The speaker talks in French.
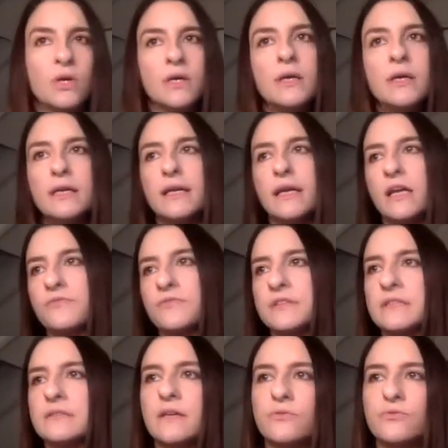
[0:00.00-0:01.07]
euh, elle fait
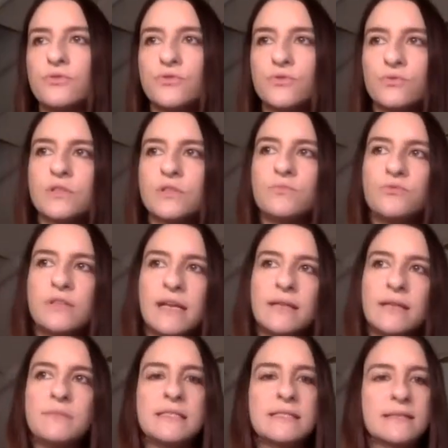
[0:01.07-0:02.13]
des mm. traductions au tribunal
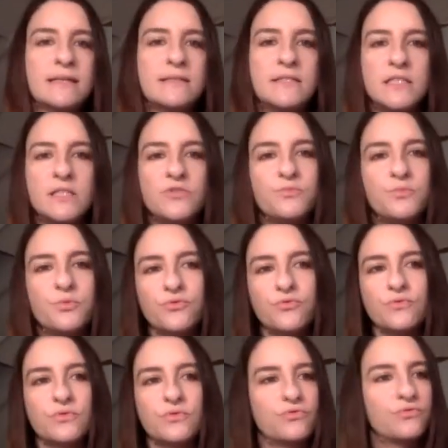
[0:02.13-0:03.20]
administratif pour
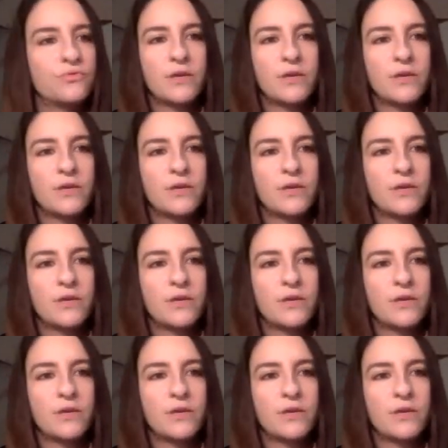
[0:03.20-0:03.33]
tous voilà,